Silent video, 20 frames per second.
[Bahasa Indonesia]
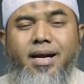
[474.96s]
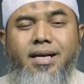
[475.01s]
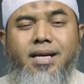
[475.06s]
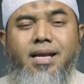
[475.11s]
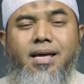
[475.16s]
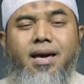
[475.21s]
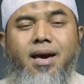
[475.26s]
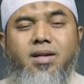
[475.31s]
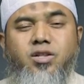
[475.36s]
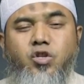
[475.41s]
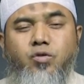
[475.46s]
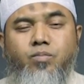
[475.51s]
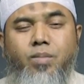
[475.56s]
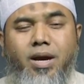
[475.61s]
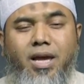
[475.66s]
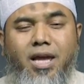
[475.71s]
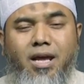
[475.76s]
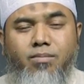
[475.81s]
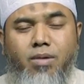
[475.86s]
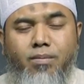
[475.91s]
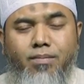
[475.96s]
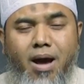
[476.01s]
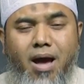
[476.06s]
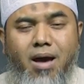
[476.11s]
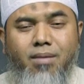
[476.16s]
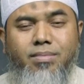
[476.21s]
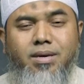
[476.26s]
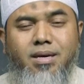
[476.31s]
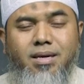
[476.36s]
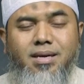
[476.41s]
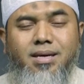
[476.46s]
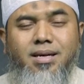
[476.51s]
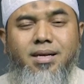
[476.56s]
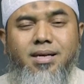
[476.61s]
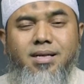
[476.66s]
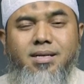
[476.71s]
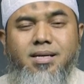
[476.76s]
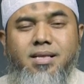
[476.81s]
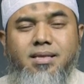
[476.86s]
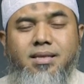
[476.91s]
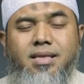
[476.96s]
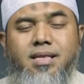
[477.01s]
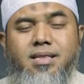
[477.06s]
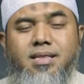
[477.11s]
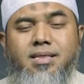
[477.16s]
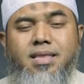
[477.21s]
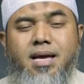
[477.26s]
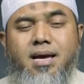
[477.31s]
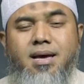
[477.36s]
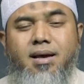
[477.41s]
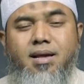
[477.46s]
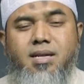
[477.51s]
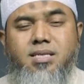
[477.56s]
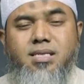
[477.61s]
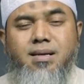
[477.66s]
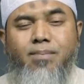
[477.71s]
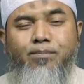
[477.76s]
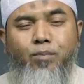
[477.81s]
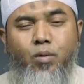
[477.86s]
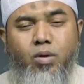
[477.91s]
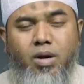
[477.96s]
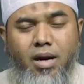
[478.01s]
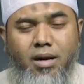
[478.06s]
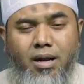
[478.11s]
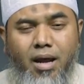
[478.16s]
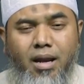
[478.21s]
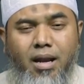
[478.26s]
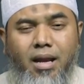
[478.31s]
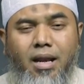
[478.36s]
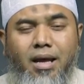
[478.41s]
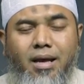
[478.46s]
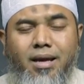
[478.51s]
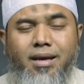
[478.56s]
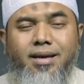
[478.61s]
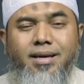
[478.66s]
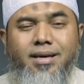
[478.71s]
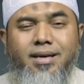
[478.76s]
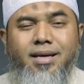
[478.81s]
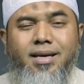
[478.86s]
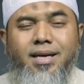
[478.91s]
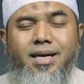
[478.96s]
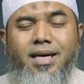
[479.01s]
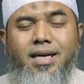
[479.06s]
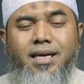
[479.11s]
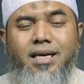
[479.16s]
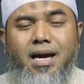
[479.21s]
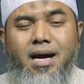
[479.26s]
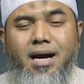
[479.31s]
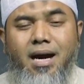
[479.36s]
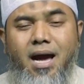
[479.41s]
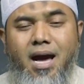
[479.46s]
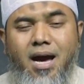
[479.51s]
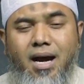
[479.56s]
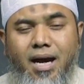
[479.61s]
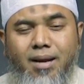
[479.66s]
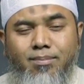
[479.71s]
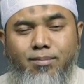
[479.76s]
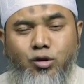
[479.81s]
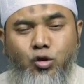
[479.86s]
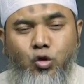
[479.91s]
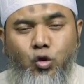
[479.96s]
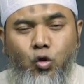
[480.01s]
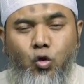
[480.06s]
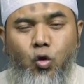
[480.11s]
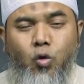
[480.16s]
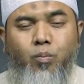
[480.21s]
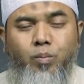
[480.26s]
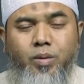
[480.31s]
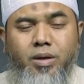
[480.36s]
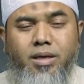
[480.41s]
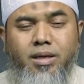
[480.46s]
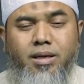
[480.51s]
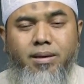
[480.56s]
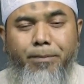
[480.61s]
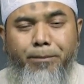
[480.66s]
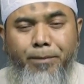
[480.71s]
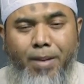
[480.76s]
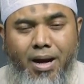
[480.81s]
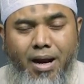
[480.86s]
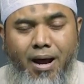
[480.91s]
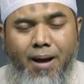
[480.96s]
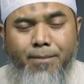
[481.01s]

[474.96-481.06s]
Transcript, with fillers: dengan semakin memahami tentang kesempurnaan Allah yang akan mencukupi para